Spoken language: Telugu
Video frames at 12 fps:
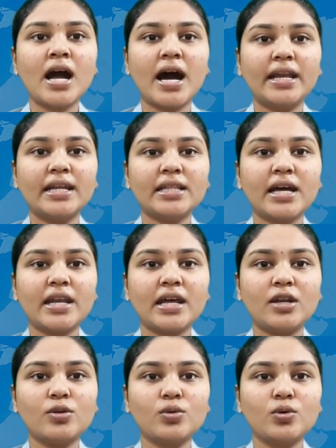
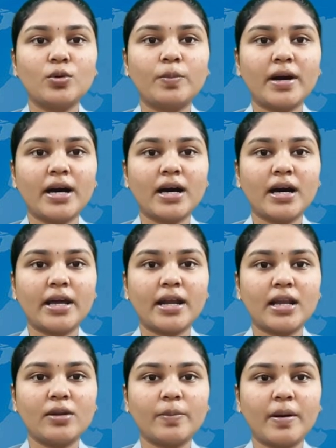అన్నదానాలు
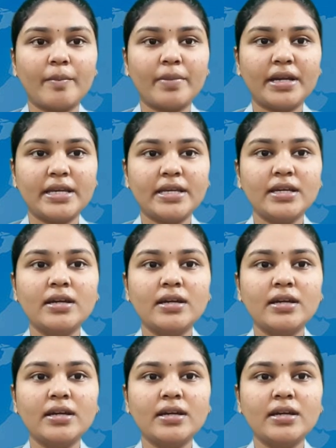ఉపాహారాలు పంపిణీ